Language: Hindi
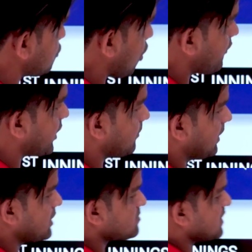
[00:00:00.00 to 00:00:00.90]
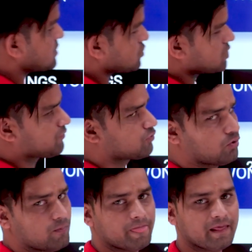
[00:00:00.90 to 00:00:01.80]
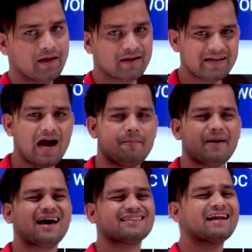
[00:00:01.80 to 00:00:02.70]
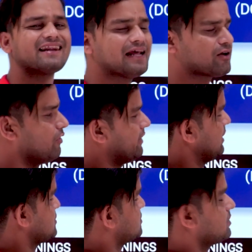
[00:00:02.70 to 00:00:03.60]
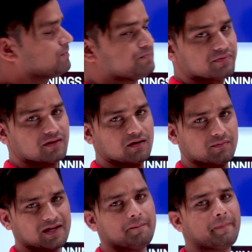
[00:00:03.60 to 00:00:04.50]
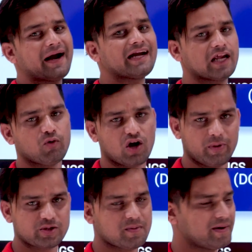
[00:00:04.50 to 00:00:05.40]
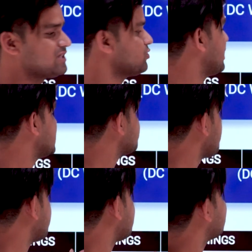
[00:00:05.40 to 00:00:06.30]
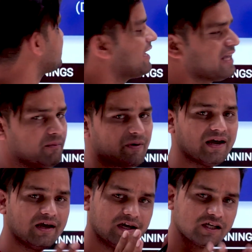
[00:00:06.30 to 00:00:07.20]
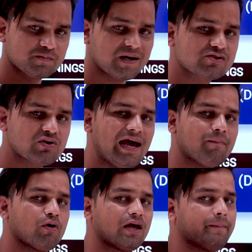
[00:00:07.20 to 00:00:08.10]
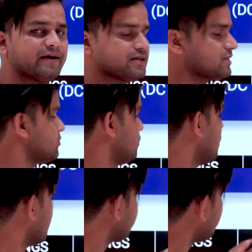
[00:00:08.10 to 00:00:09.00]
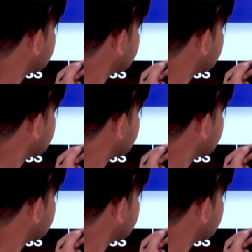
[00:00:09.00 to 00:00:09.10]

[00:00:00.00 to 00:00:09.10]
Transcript: नौ विकेट मिले स्पिनर्स को सिर्फ दो यहाँ पर आता है रियल कॉन्टेस्ट मतलब बड़ी टीमों के बीच में मैच और इसमें पता चलता है कि यहाँ पर स्पिनर्स को हेल्प हो रही है पेसर्स को तो